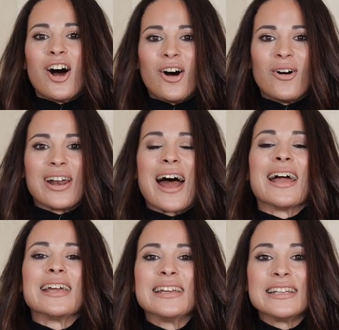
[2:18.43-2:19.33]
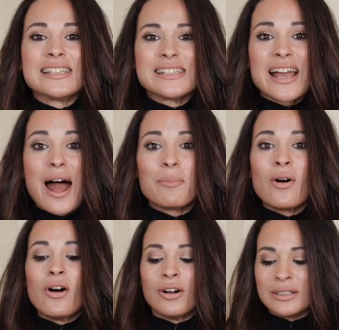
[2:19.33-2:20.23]
Ora iniziamo
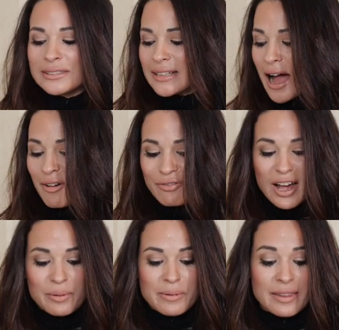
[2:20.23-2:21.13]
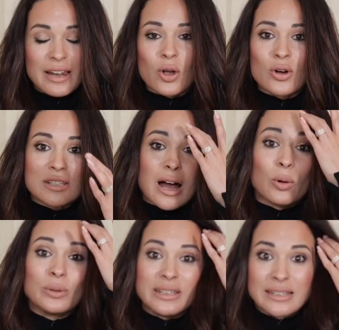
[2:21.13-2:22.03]
da farvi vedere cosa
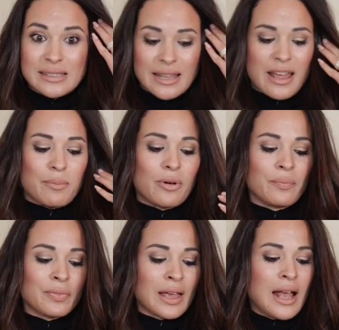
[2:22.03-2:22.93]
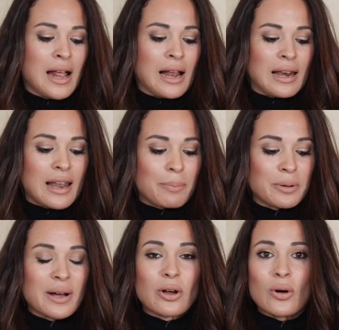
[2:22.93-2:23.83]
utilizzeremo. La
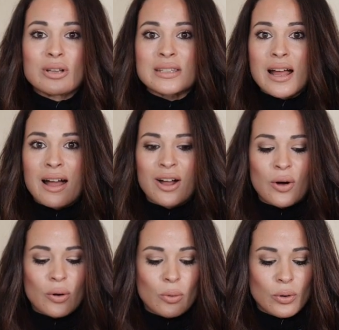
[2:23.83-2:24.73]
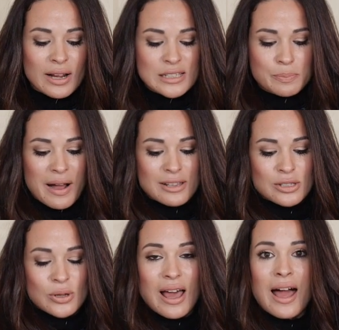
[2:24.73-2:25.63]
prima cosa, una
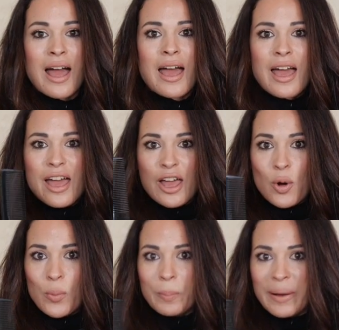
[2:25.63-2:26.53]
spazzola e un